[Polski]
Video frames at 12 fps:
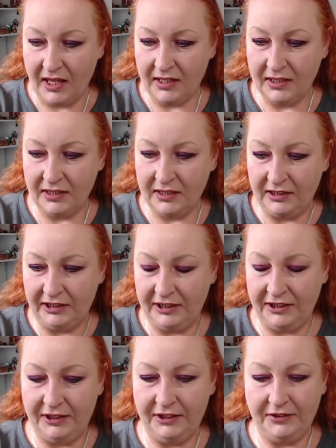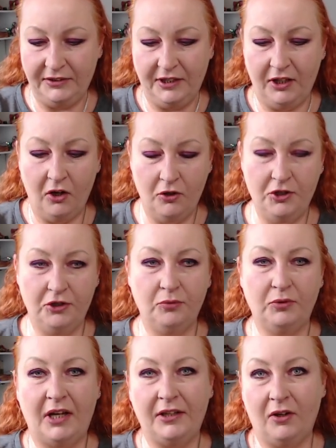E, I nie chodzi
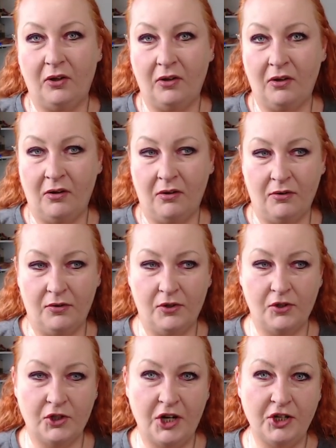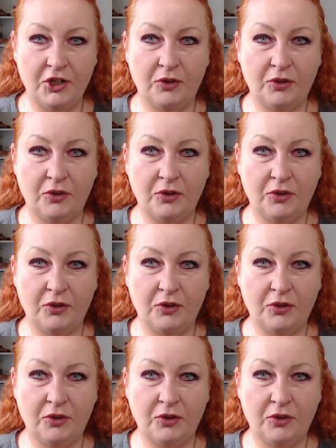tutaj o rzeczy,